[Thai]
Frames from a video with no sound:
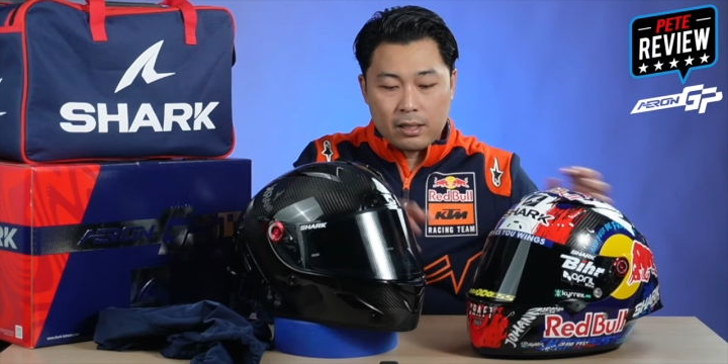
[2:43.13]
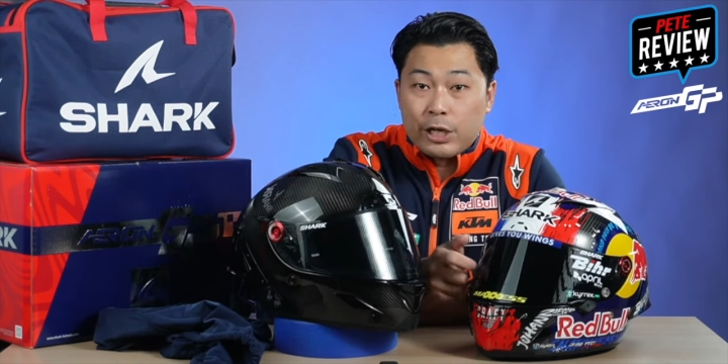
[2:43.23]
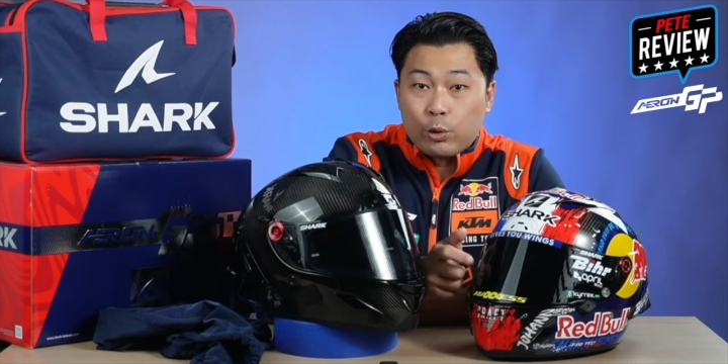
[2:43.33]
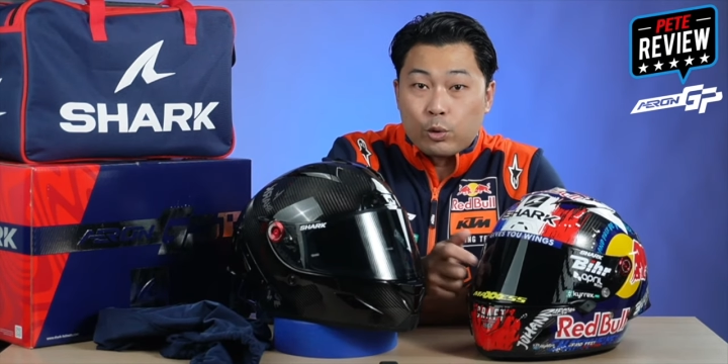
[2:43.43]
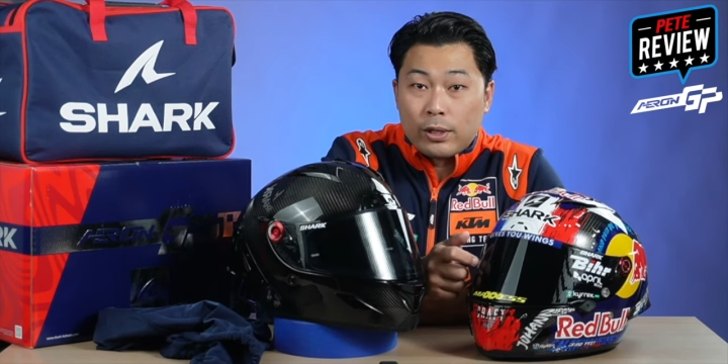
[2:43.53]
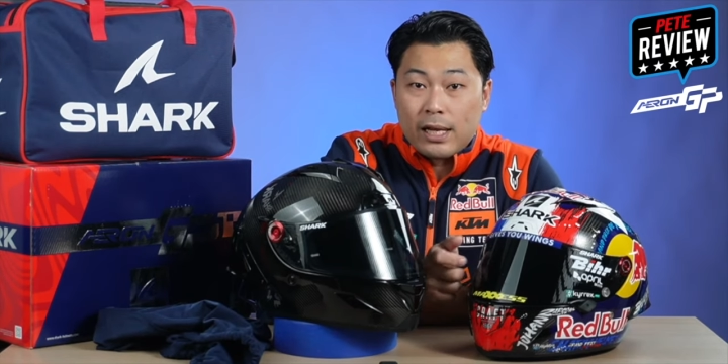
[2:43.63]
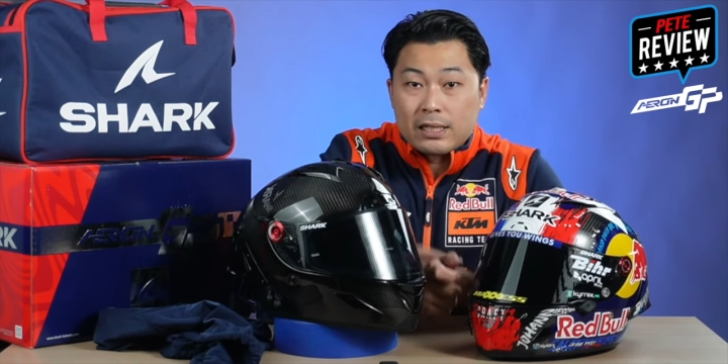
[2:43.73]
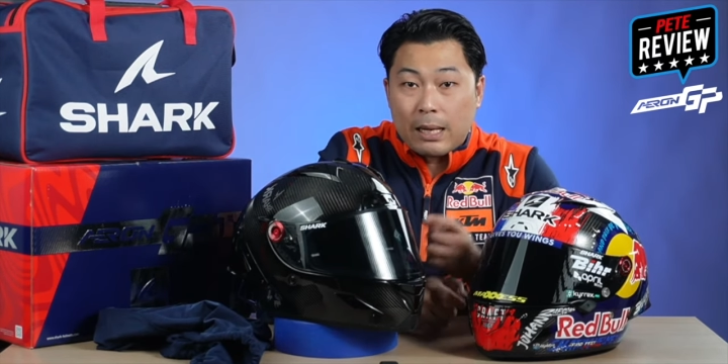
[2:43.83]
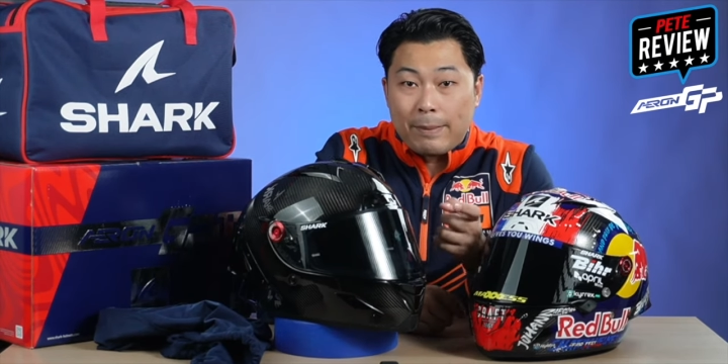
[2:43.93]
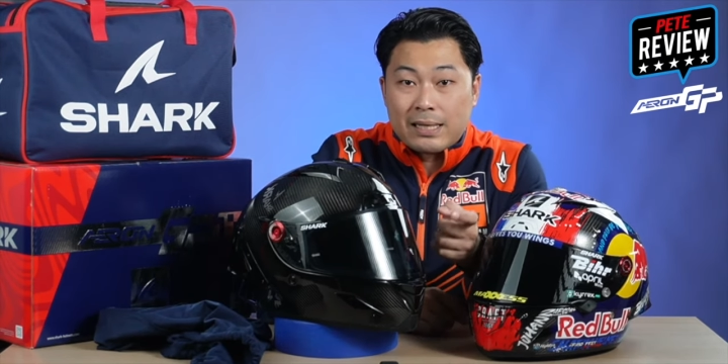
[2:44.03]
ชิลตัวนี้
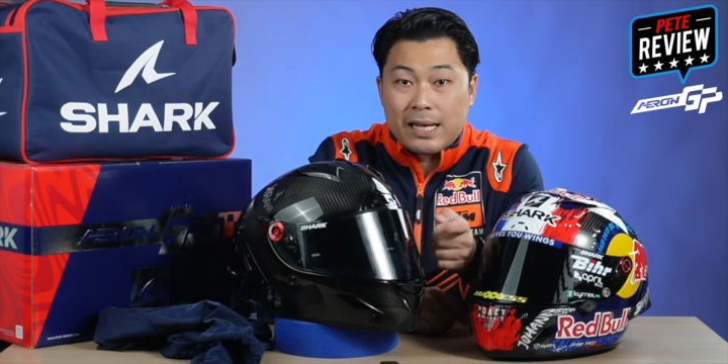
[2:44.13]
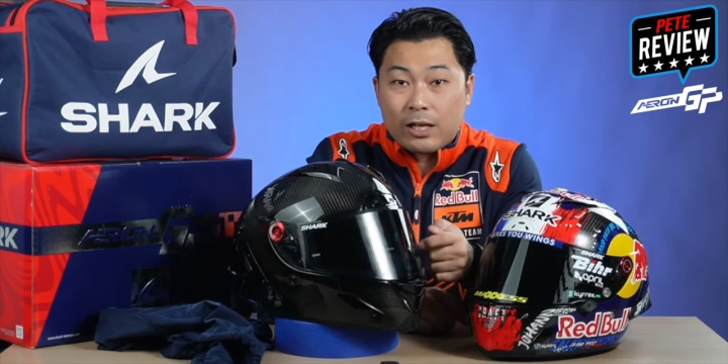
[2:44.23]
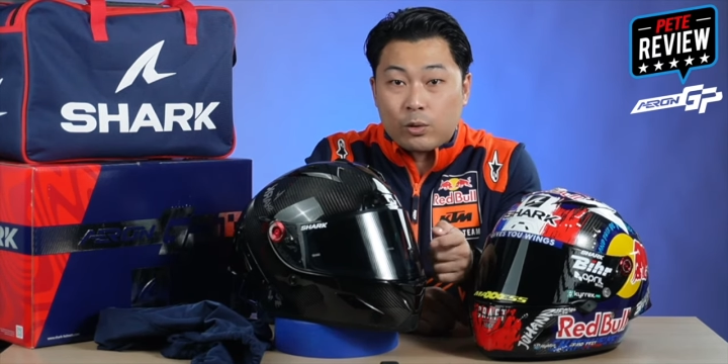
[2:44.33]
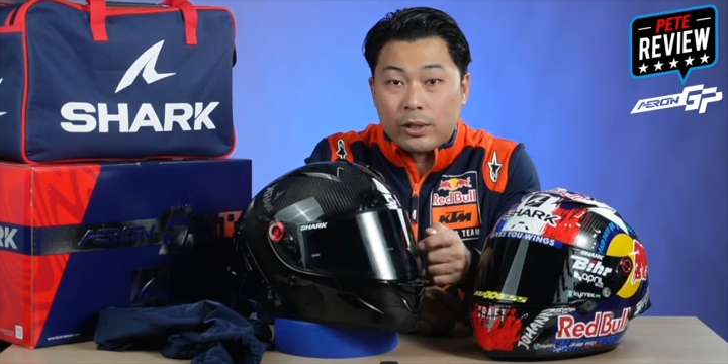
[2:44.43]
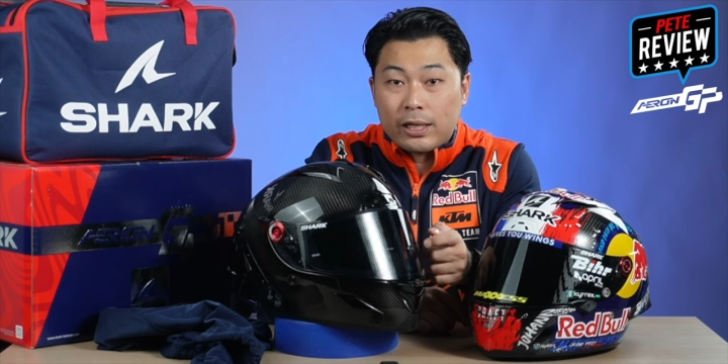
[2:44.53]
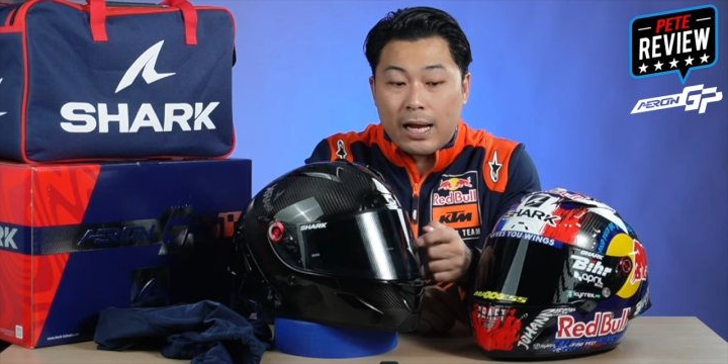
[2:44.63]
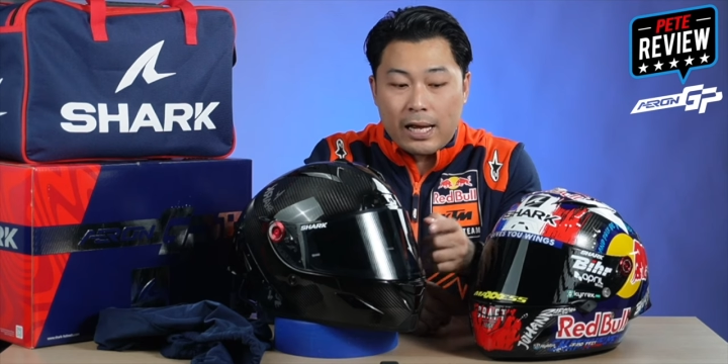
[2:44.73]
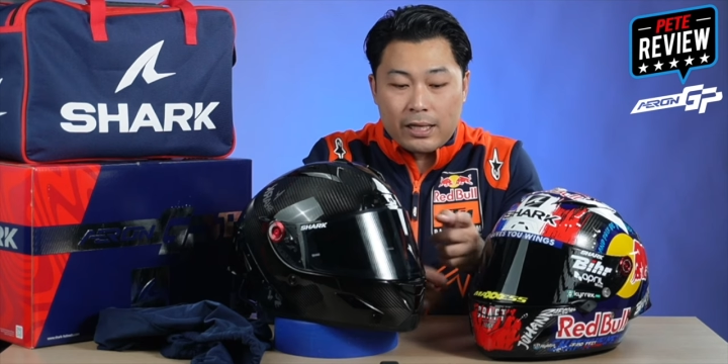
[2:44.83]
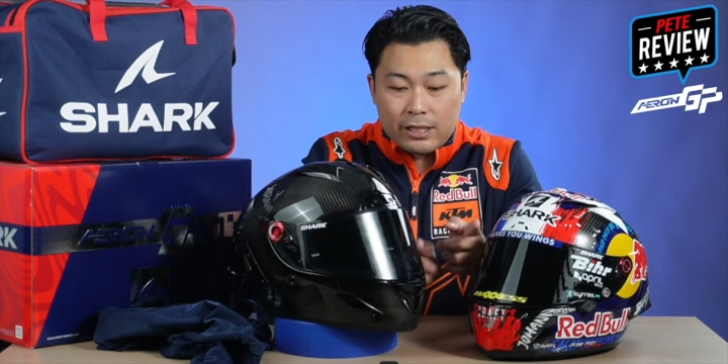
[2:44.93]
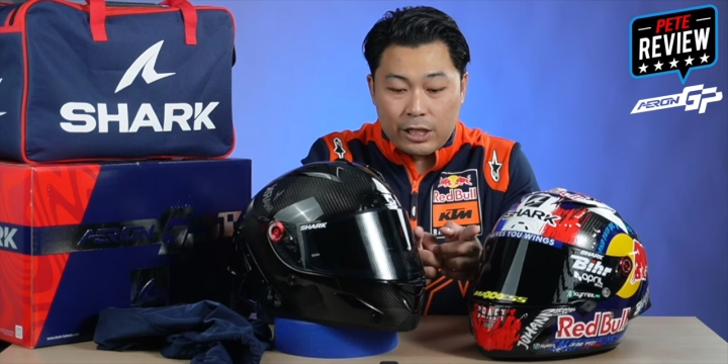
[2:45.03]
สามารถใส่กับตัวนี้
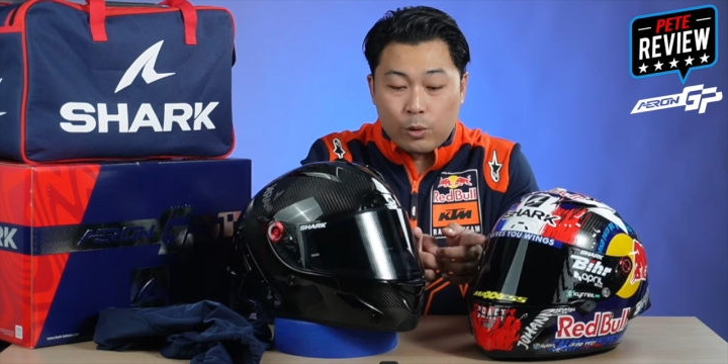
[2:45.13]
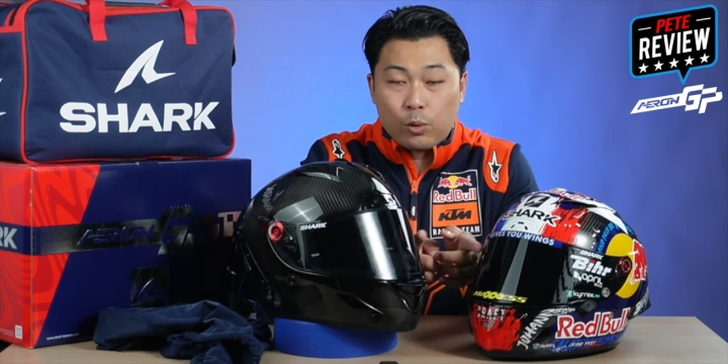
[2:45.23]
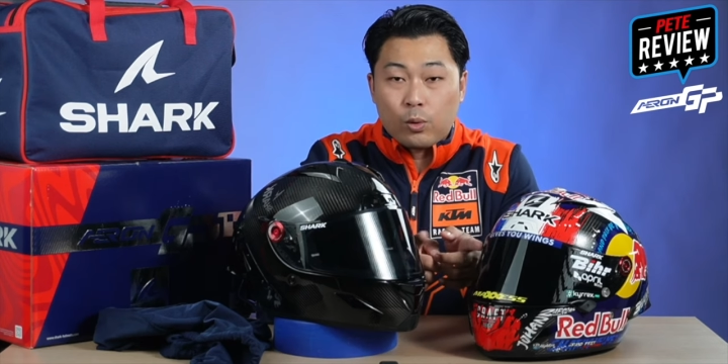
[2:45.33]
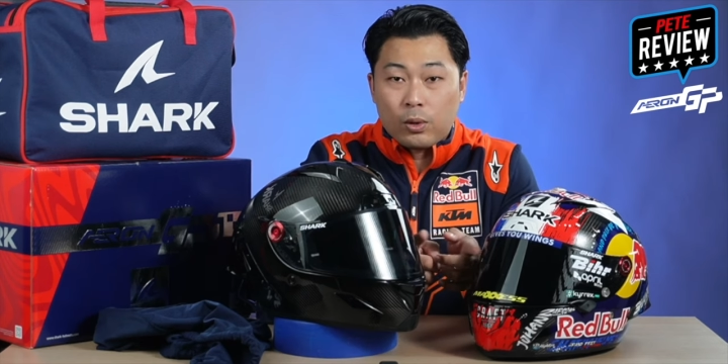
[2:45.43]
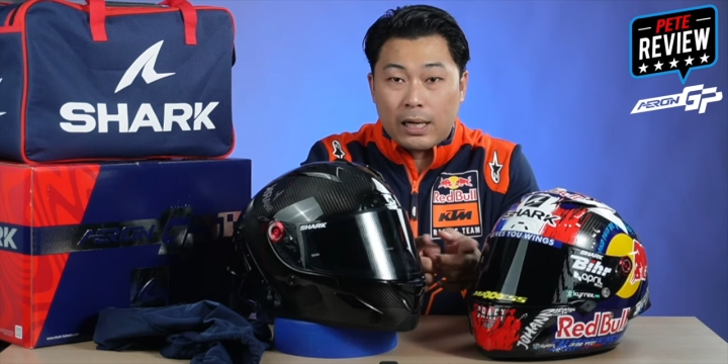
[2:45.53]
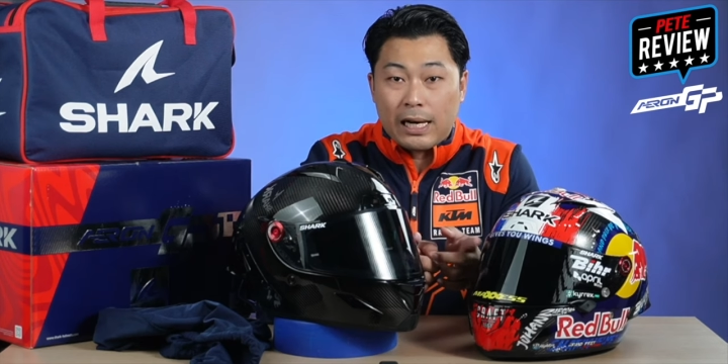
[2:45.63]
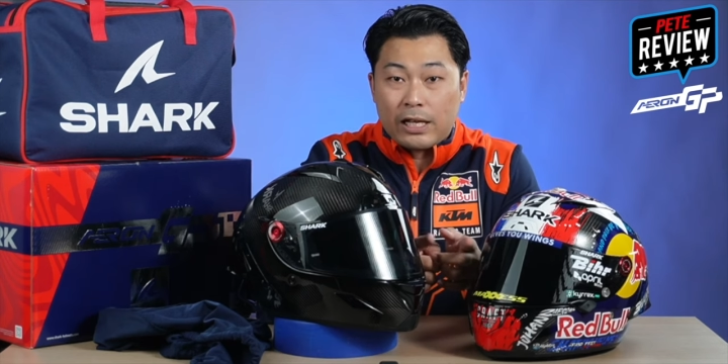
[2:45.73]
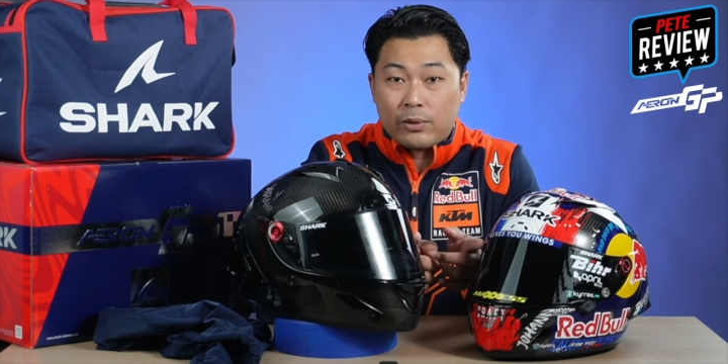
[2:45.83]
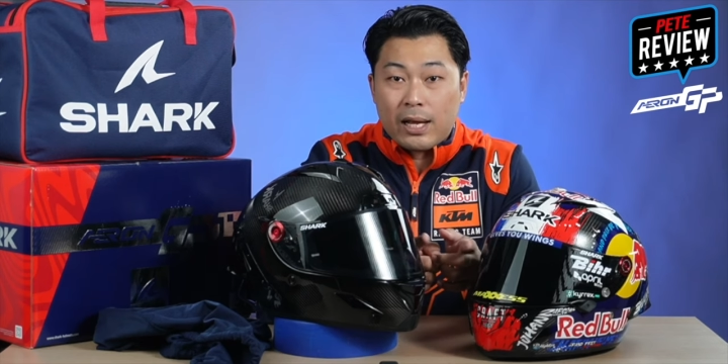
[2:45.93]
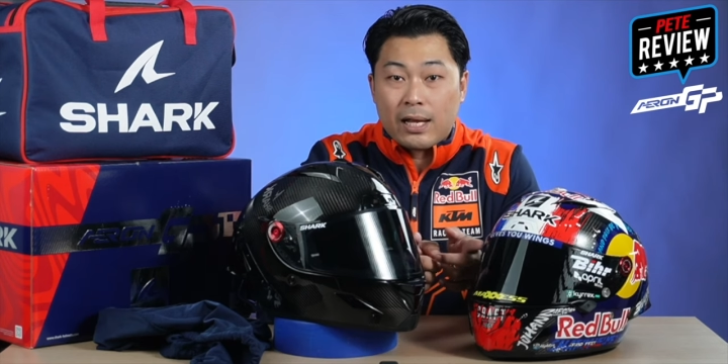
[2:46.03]
ได้ชิลอะไร
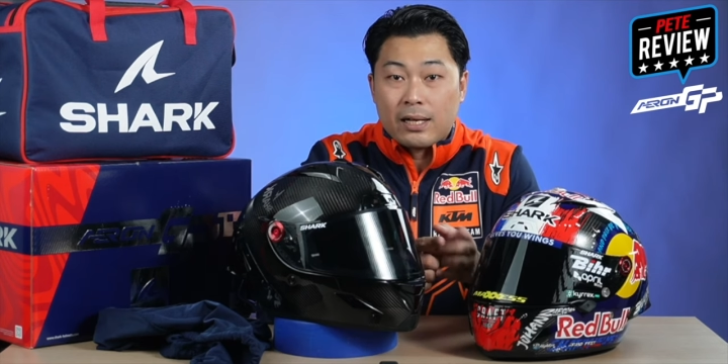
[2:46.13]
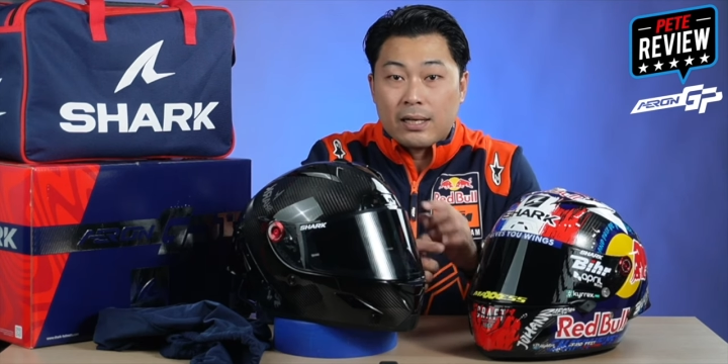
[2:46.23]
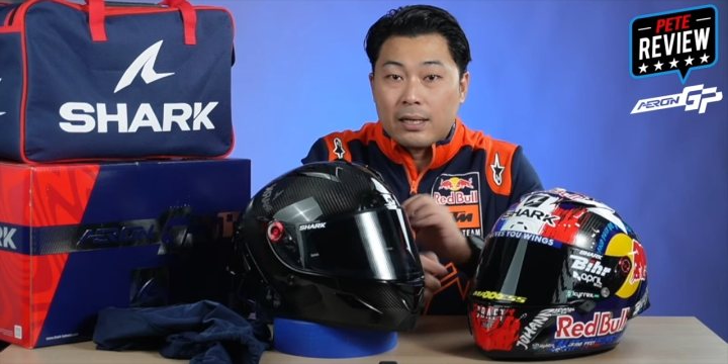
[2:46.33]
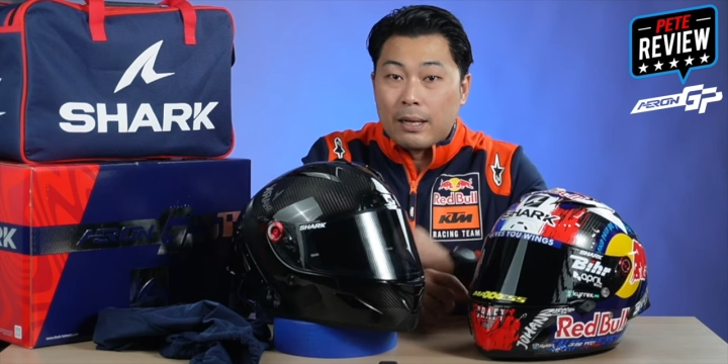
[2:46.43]
ตัวนี้